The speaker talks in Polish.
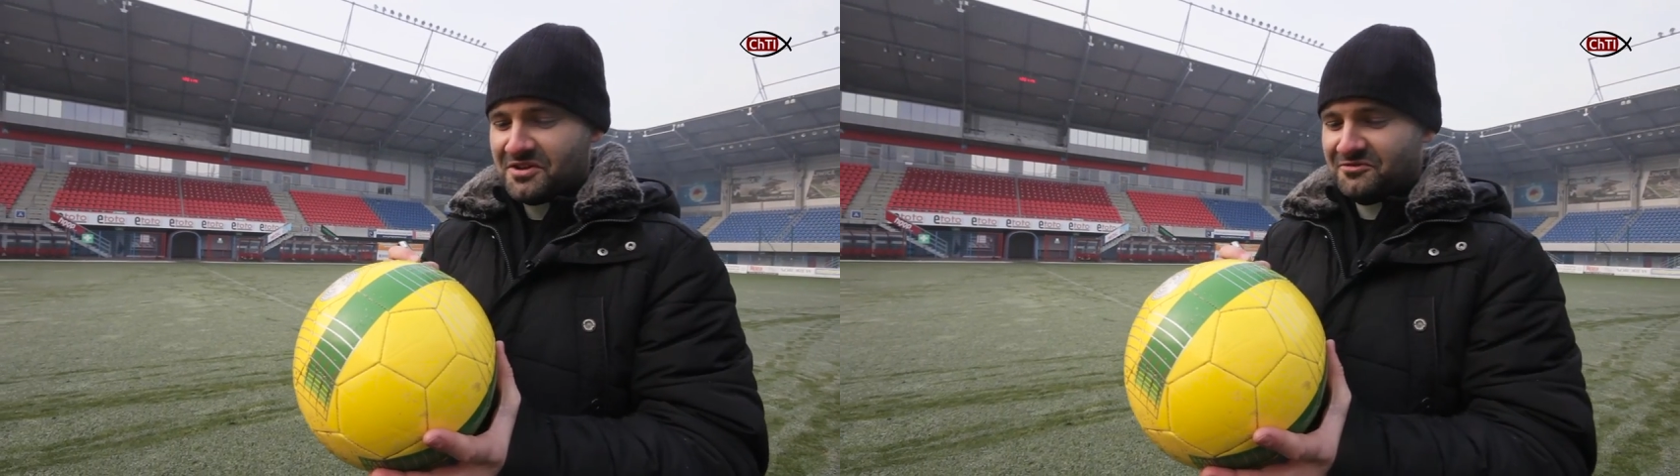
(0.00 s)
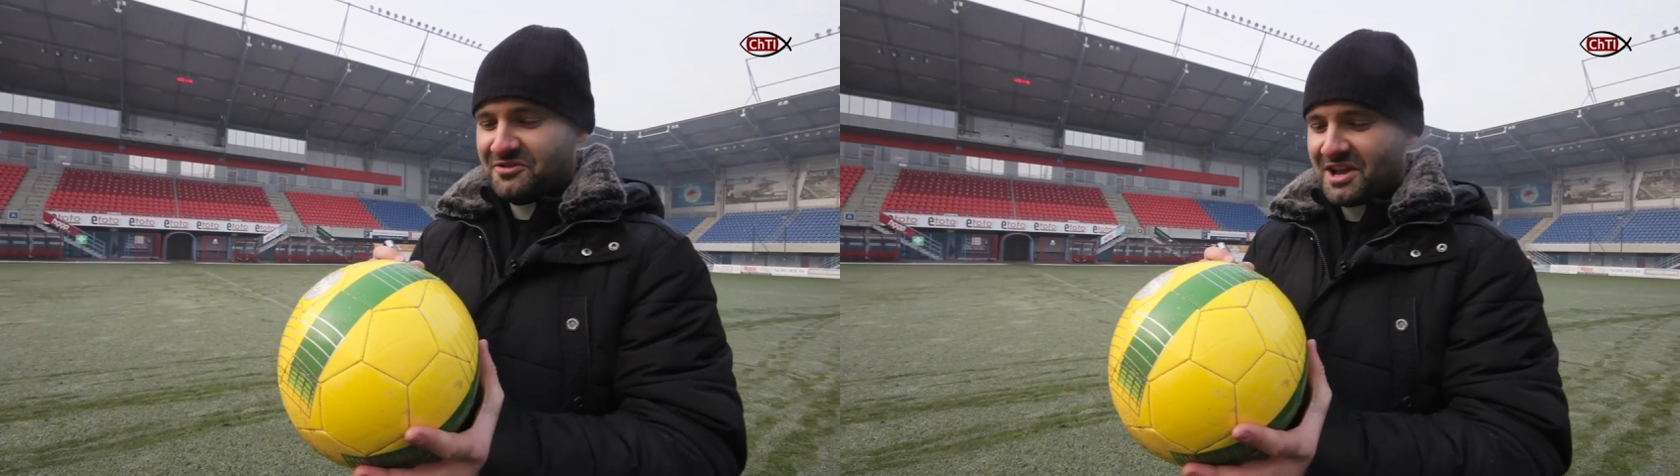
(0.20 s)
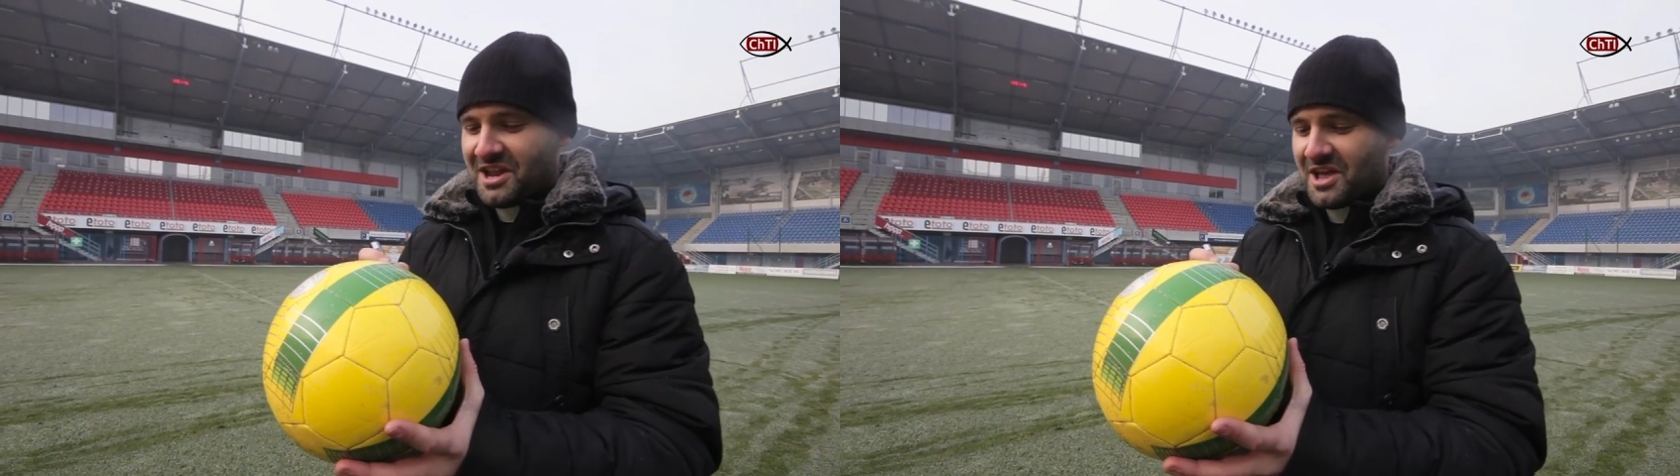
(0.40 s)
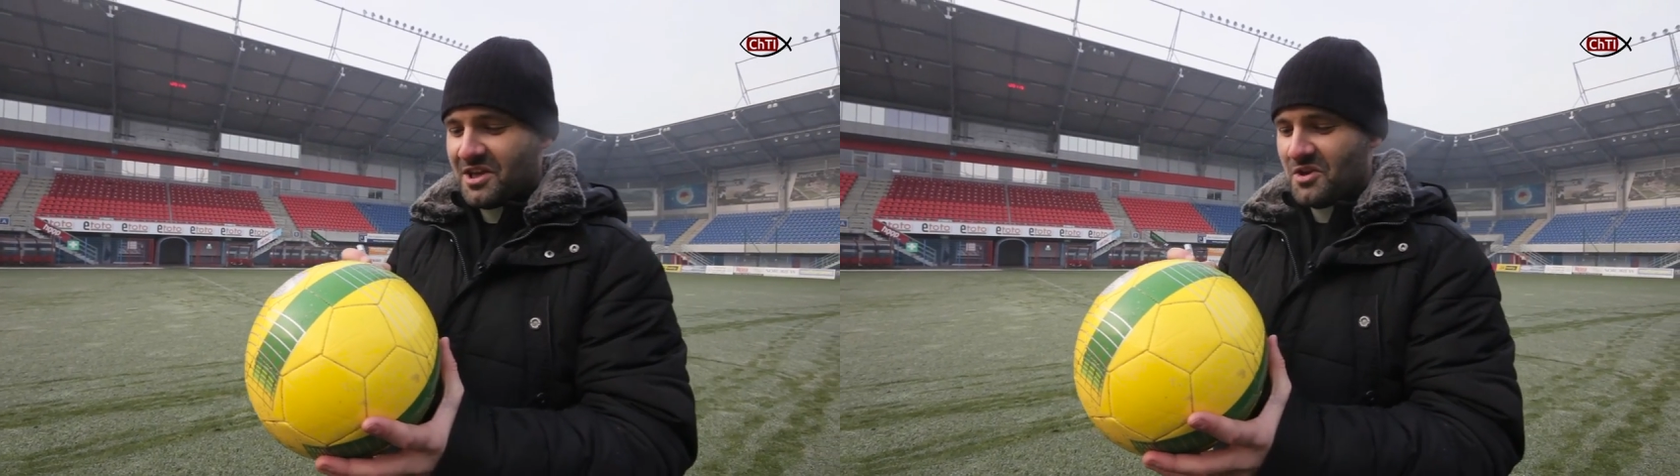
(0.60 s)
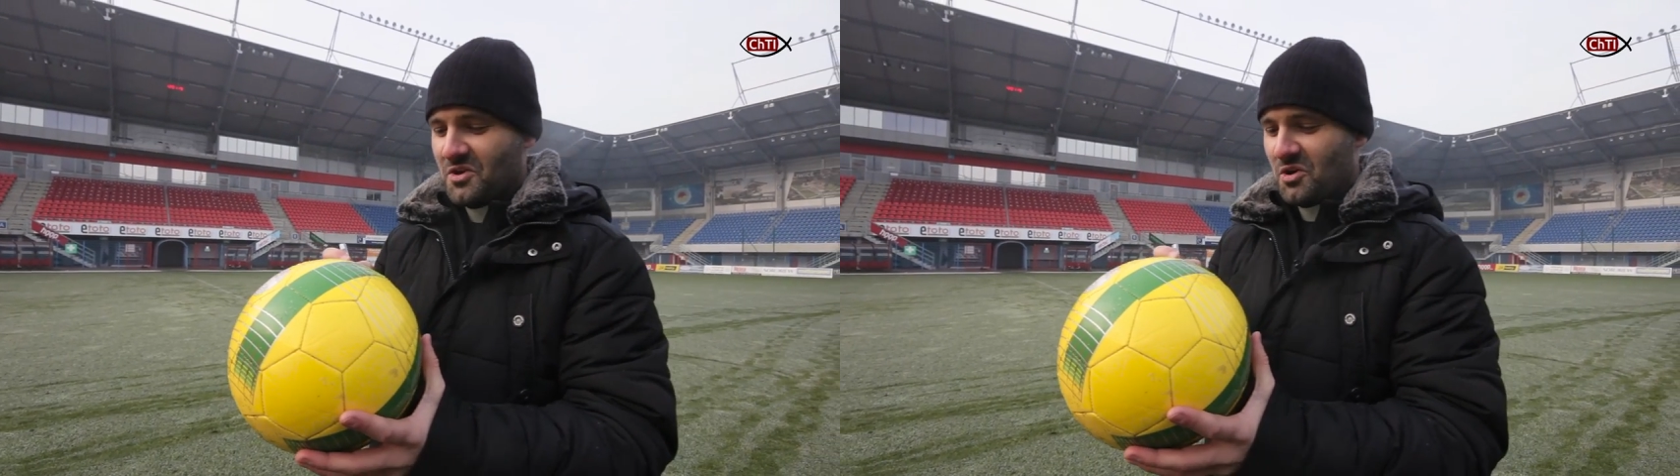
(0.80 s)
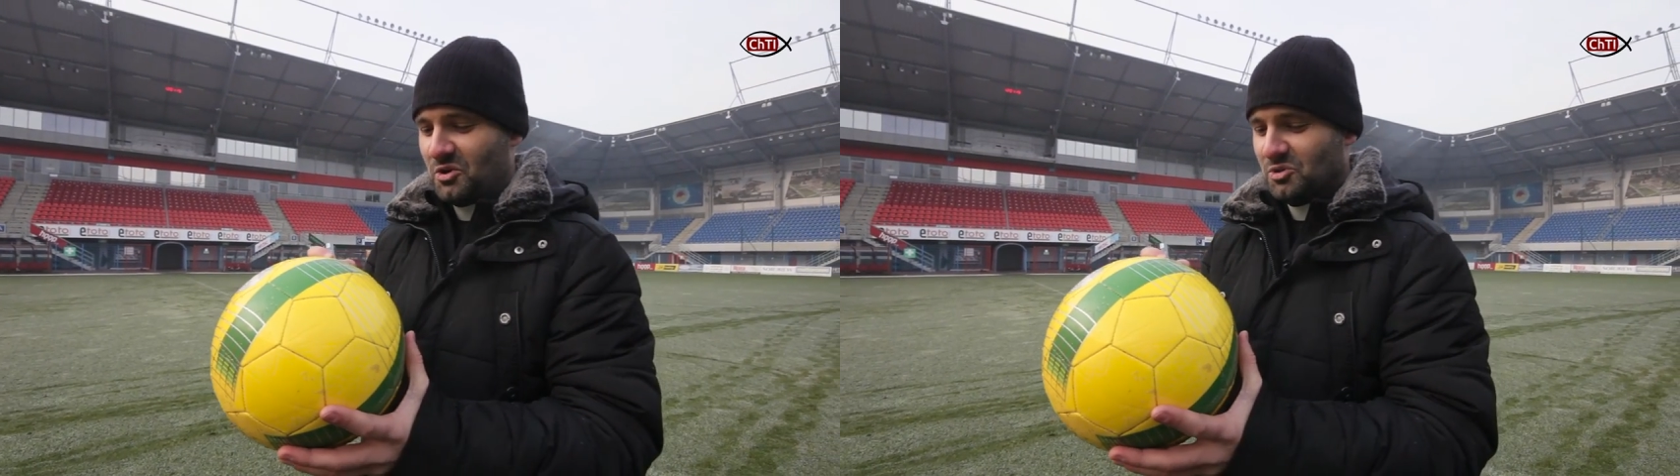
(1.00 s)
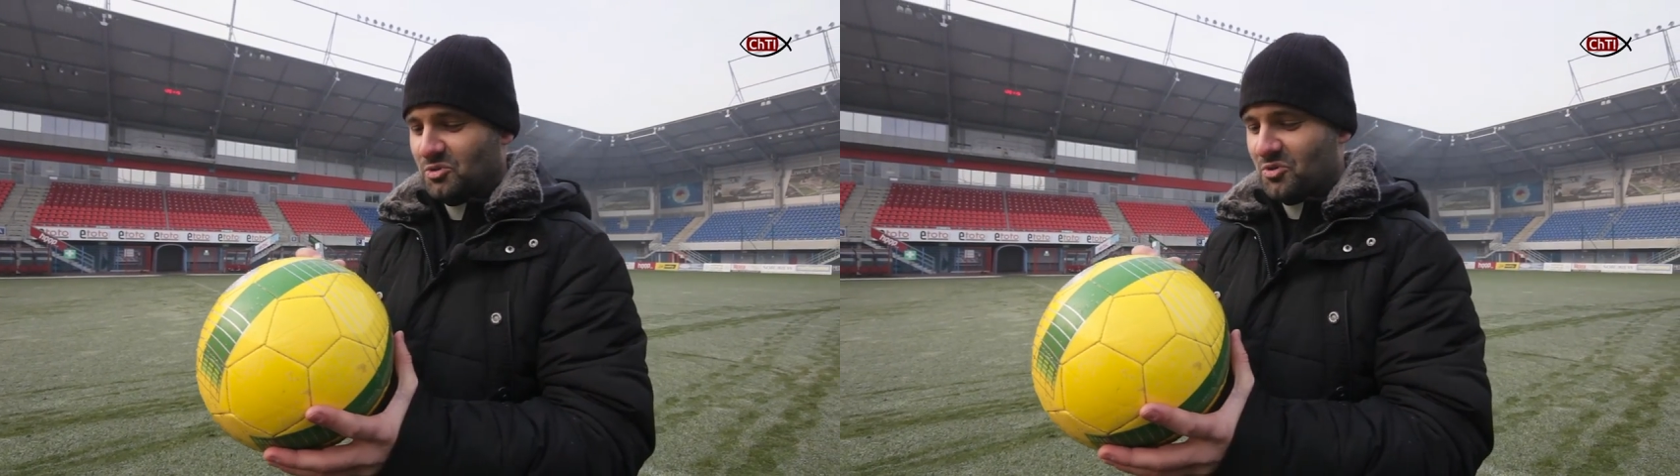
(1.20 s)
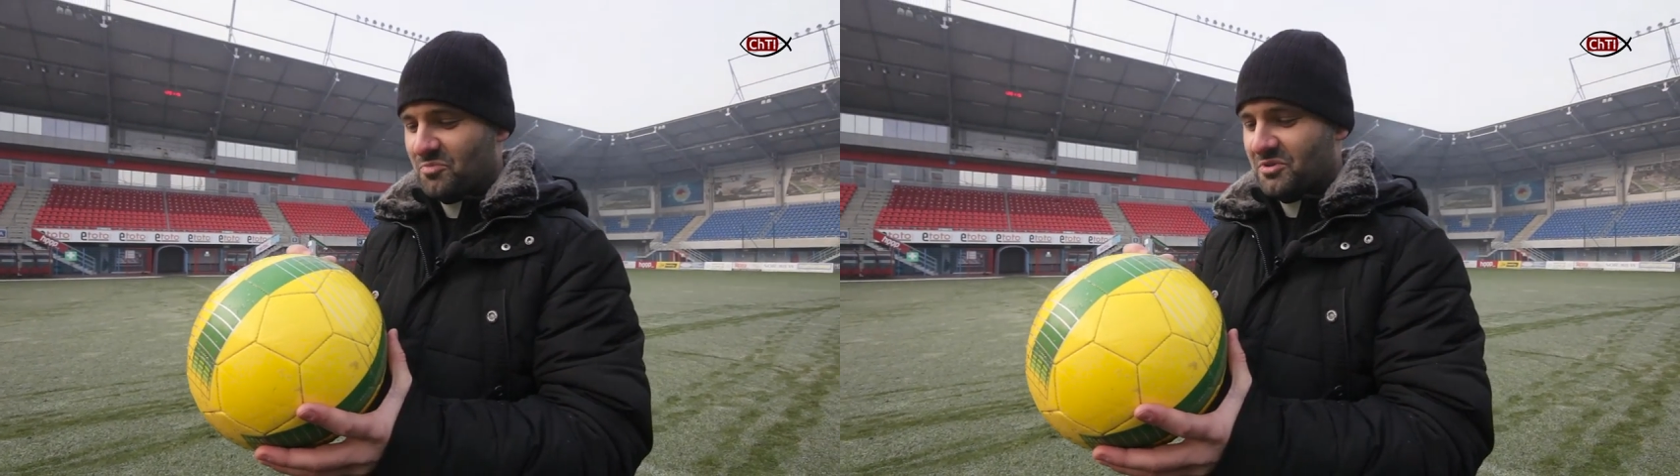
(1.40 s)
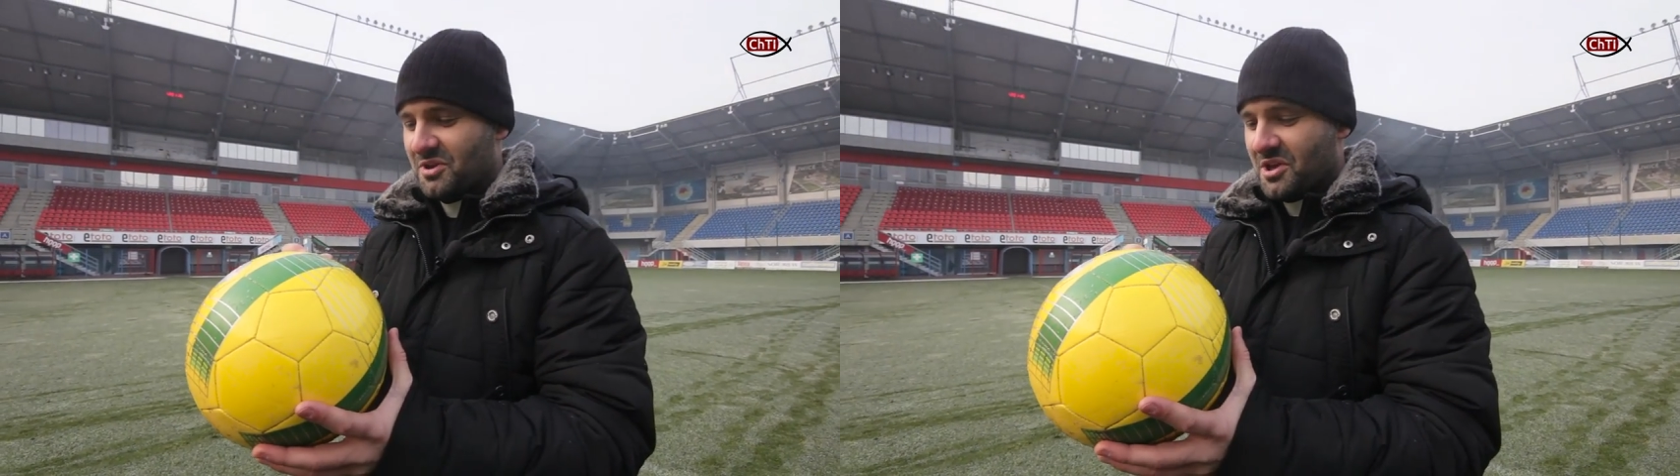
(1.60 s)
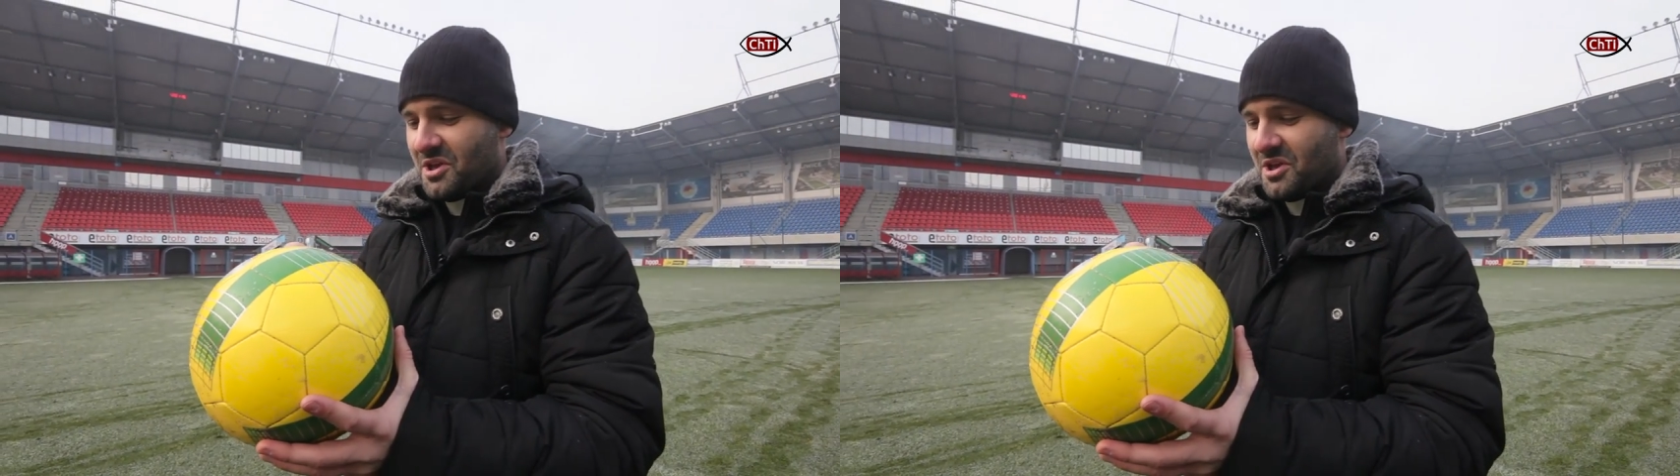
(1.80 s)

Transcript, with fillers: wiele osób